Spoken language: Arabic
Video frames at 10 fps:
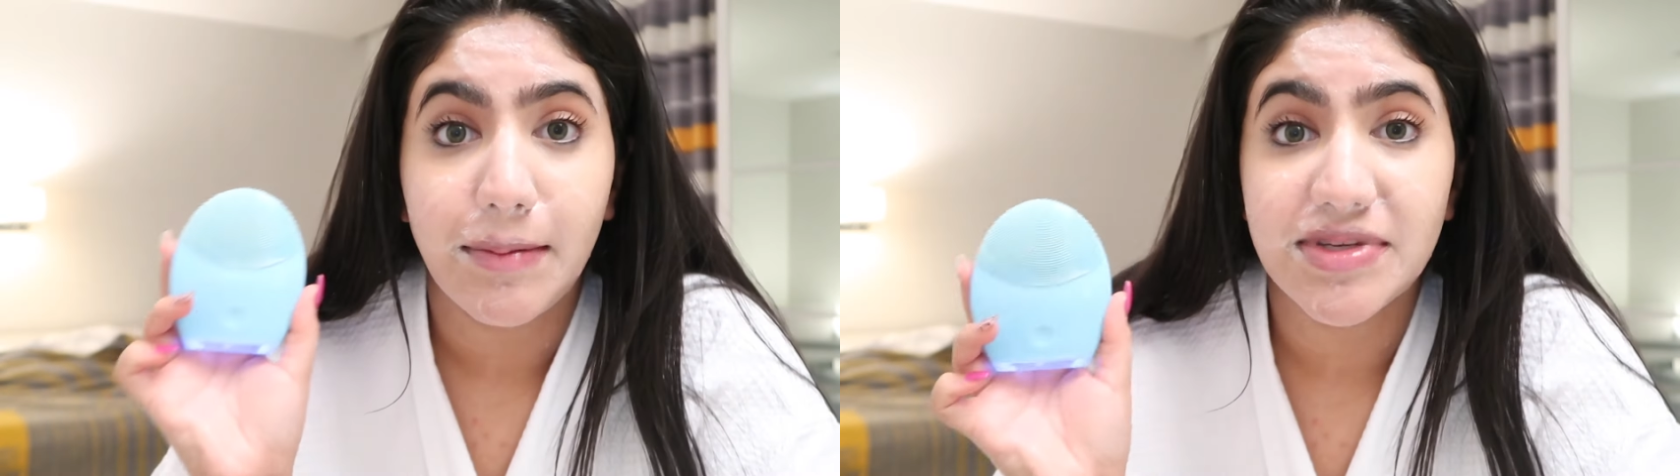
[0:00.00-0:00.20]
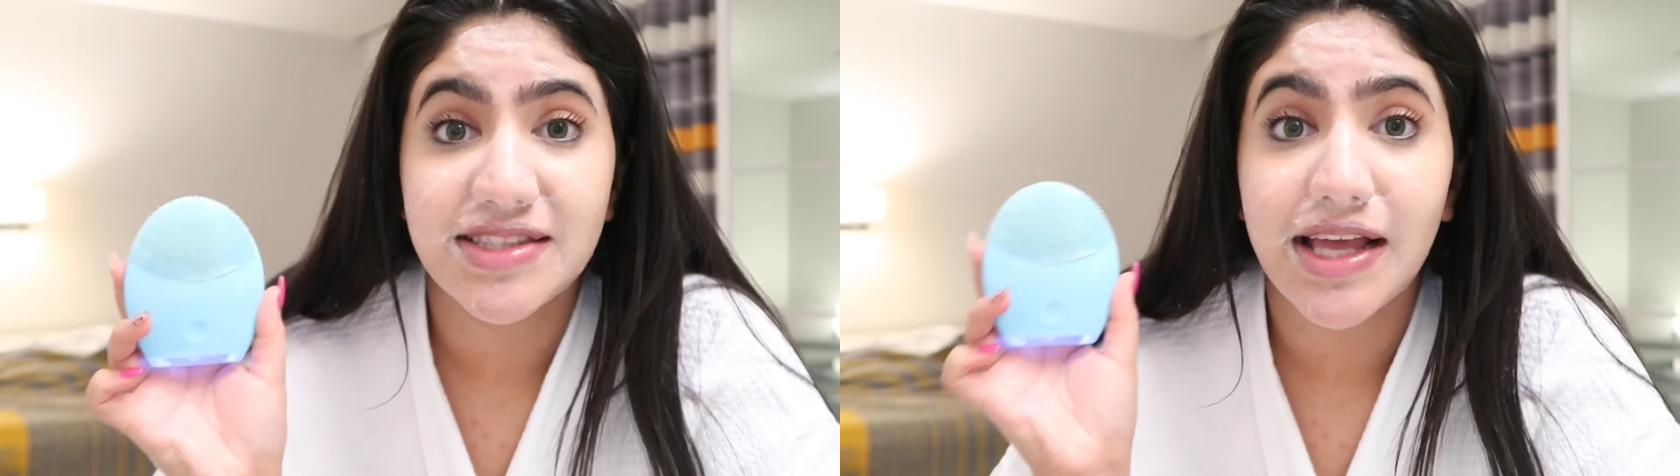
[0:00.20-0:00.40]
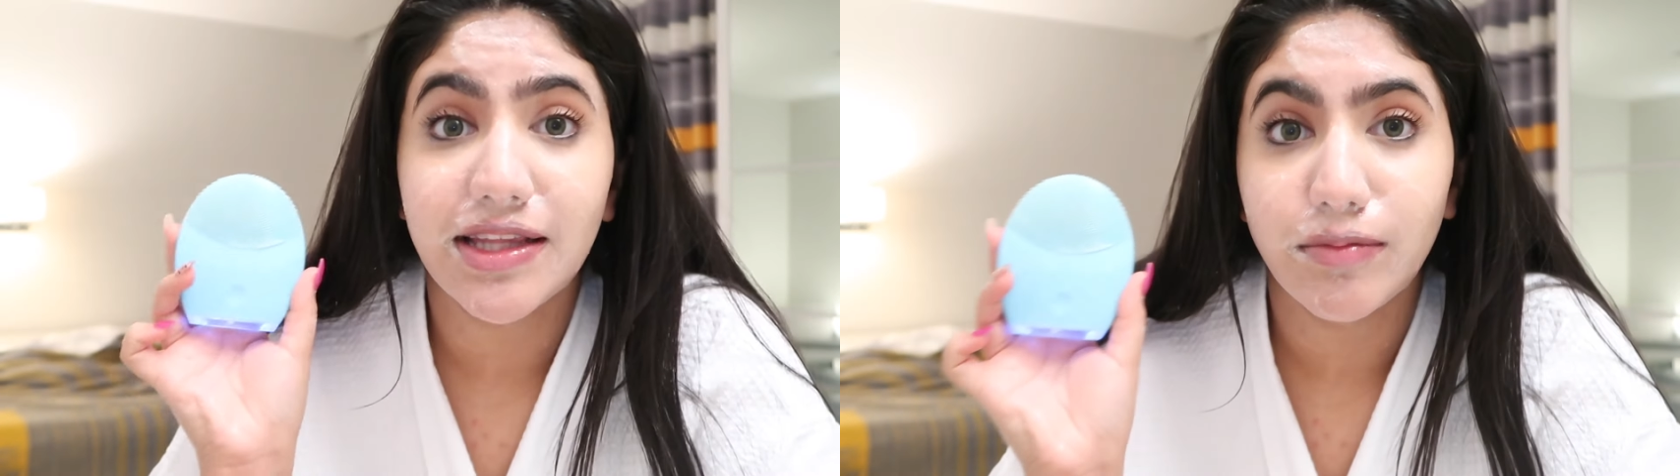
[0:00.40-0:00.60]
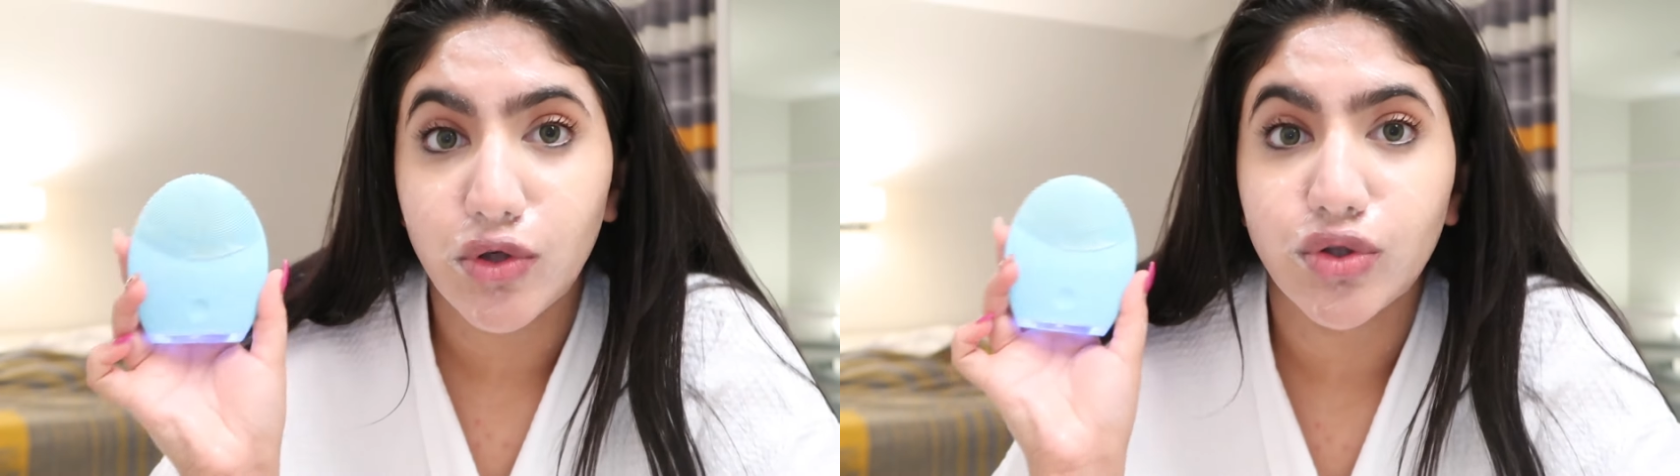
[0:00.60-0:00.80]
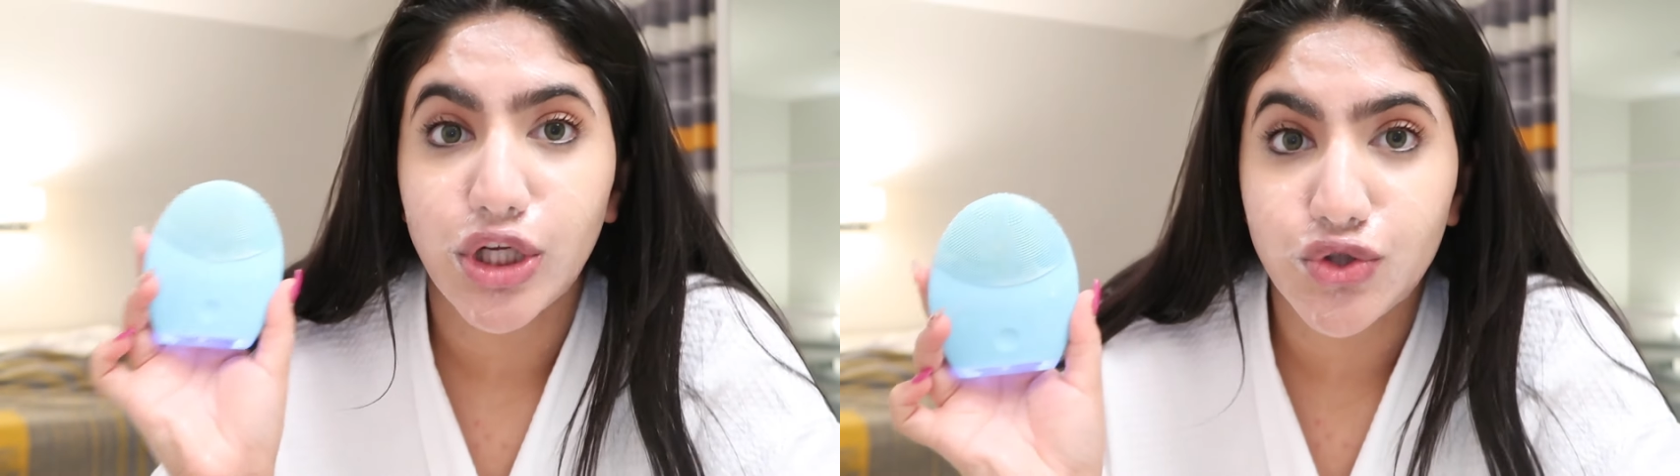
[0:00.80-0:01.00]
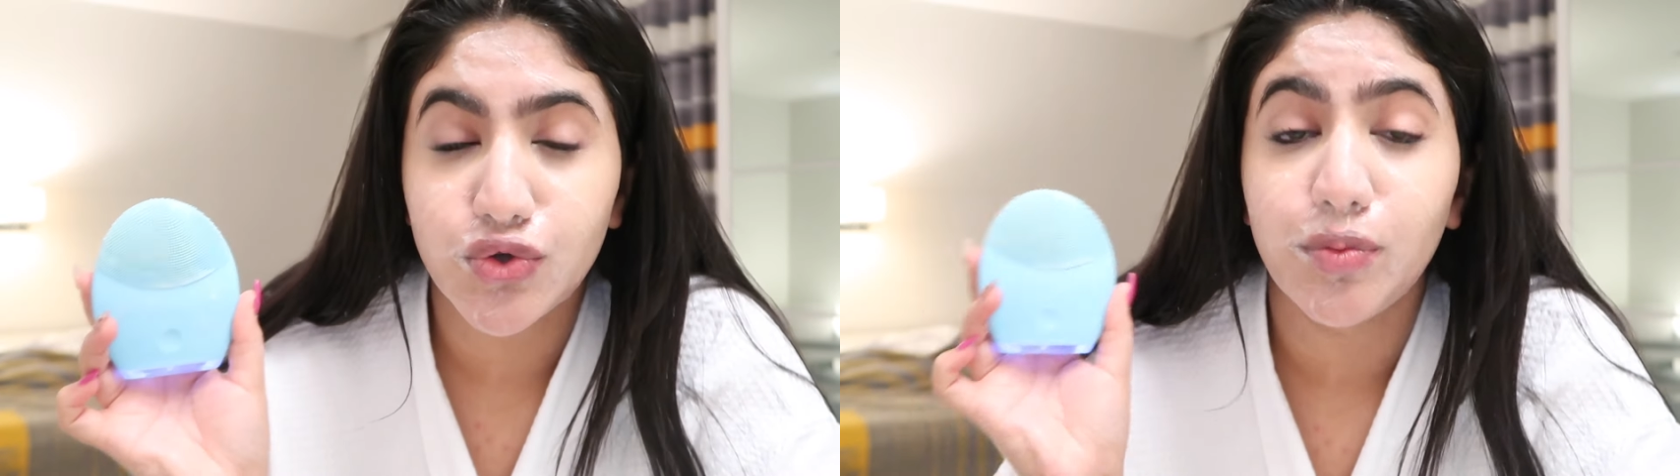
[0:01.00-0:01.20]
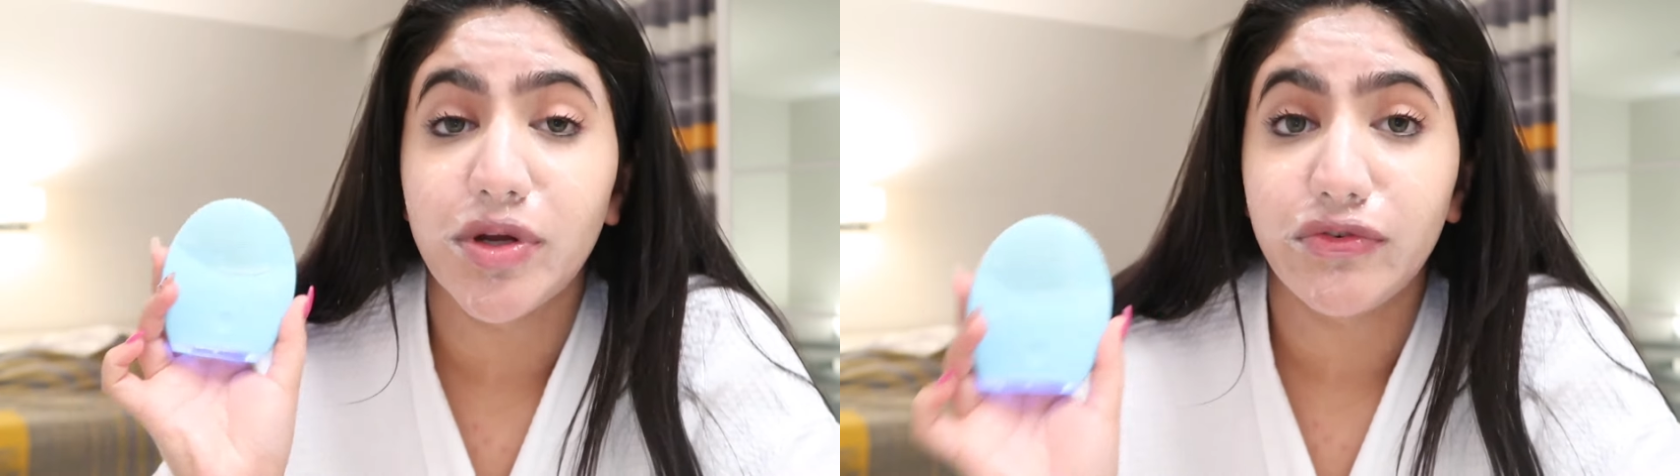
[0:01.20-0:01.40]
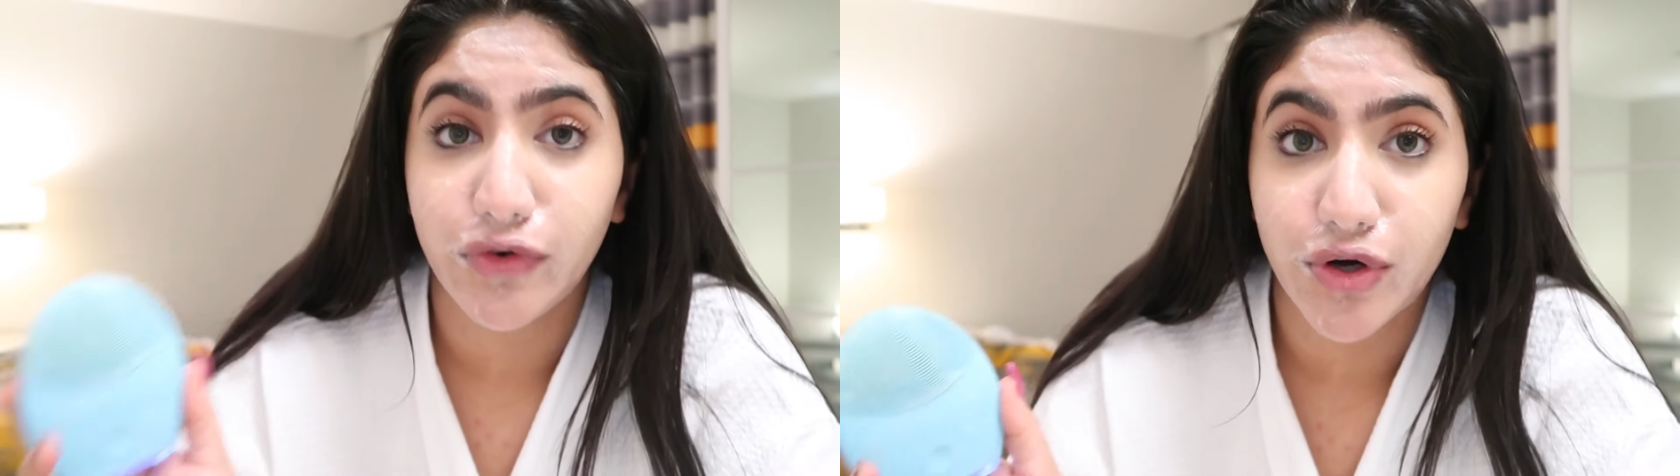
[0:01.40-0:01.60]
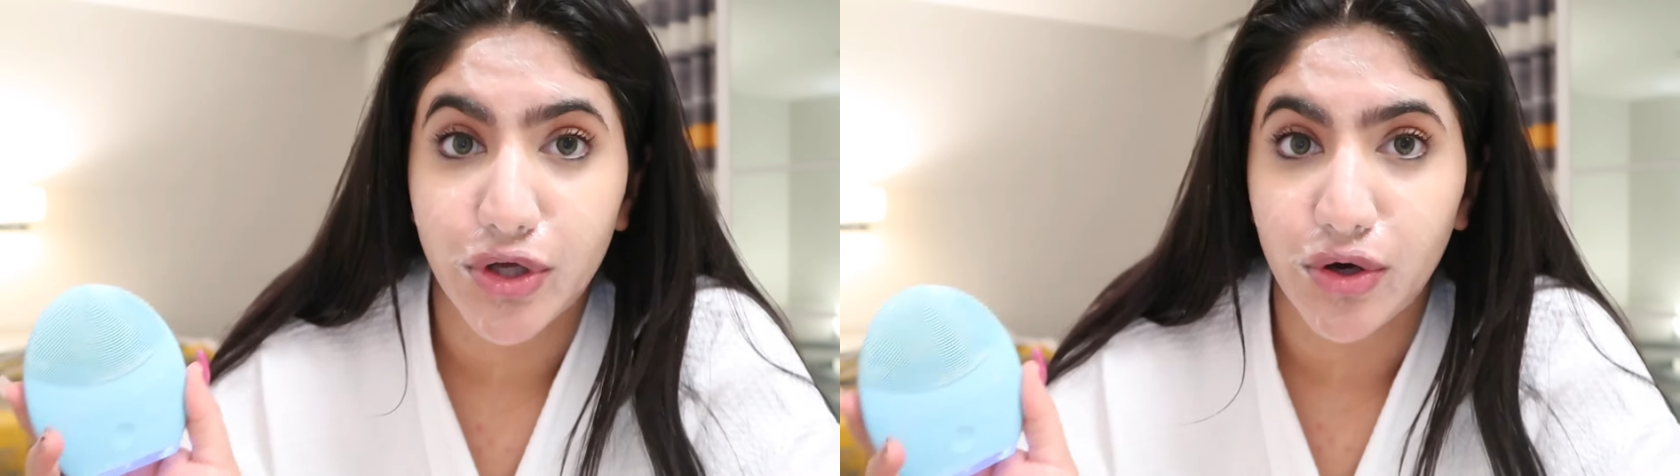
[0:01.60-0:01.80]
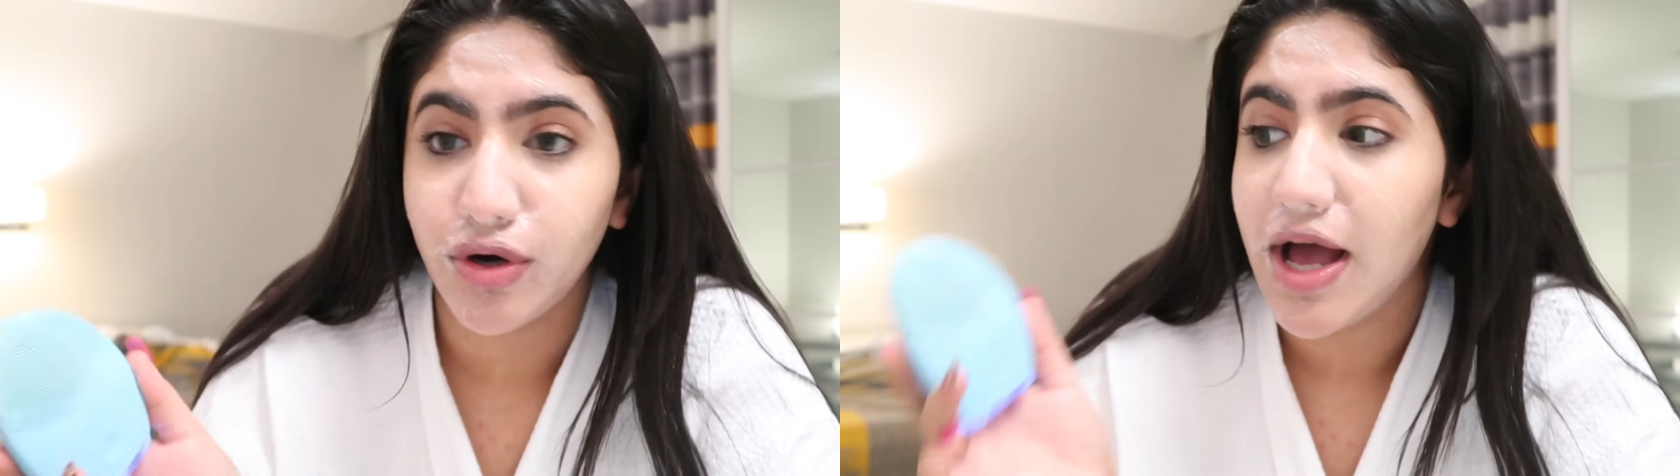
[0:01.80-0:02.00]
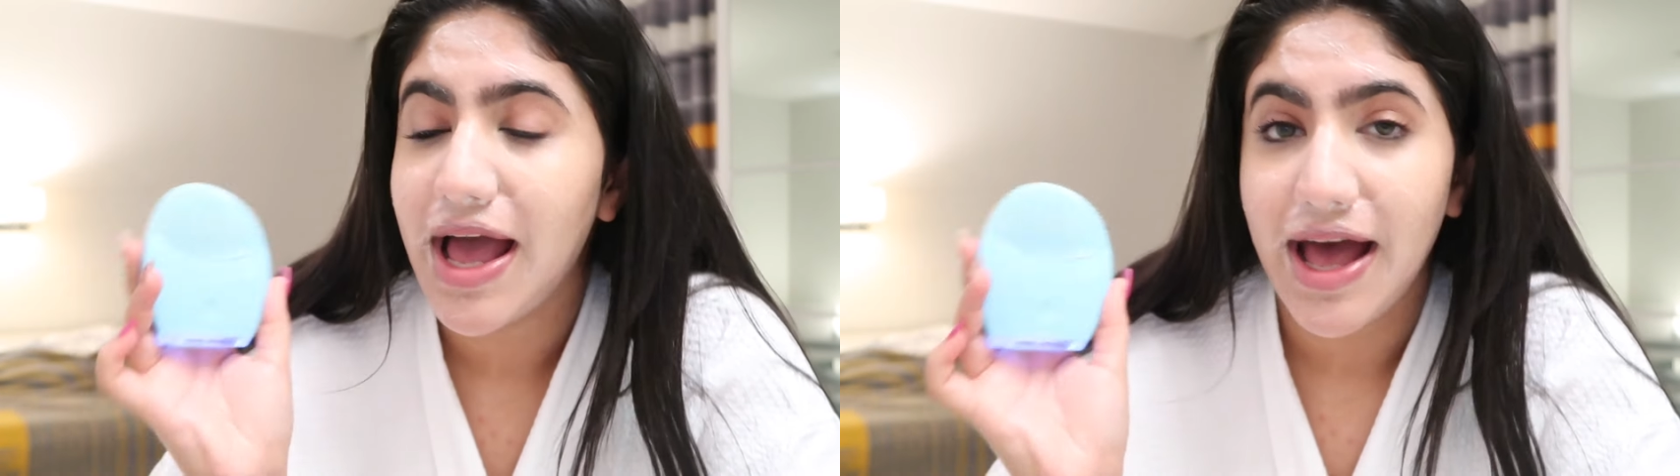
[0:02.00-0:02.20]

عم بستخدم لونا 2 من فوريو